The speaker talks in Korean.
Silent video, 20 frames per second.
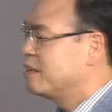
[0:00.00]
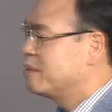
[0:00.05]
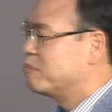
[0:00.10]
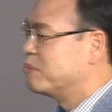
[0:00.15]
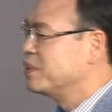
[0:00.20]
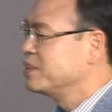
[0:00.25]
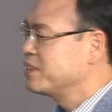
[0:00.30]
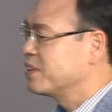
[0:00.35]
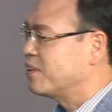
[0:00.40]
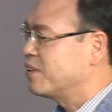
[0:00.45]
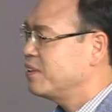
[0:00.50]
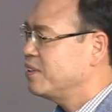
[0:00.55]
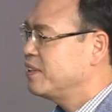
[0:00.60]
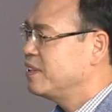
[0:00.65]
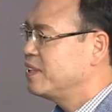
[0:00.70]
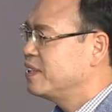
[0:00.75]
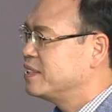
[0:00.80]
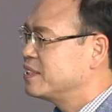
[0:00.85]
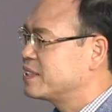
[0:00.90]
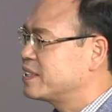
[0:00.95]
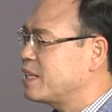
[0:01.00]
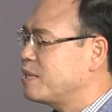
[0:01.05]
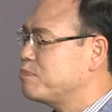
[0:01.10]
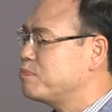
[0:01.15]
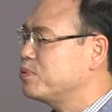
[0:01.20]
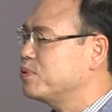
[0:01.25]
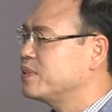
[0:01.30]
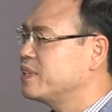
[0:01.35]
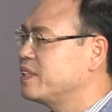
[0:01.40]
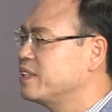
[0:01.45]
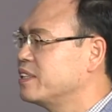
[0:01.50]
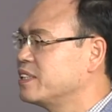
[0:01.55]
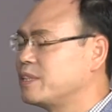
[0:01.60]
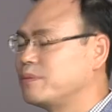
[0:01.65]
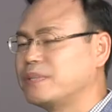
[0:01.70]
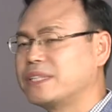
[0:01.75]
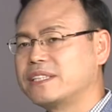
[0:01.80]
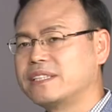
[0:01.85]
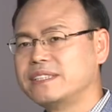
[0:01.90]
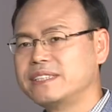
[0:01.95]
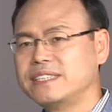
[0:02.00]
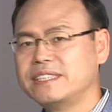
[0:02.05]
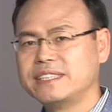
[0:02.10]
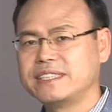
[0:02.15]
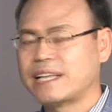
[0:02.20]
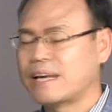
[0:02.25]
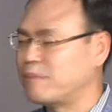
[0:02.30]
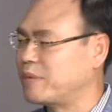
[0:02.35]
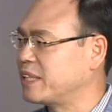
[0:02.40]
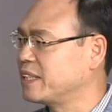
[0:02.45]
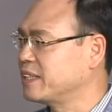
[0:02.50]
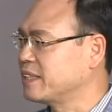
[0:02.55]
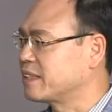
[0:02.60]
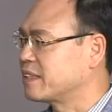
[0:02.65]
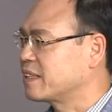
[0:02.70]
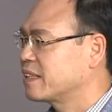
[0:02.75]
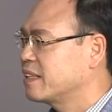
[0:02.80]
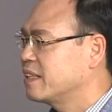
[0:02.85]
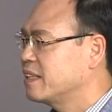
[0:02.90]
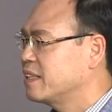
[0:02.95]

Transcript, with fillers: 먼저 셀프 리더십이 증진되면은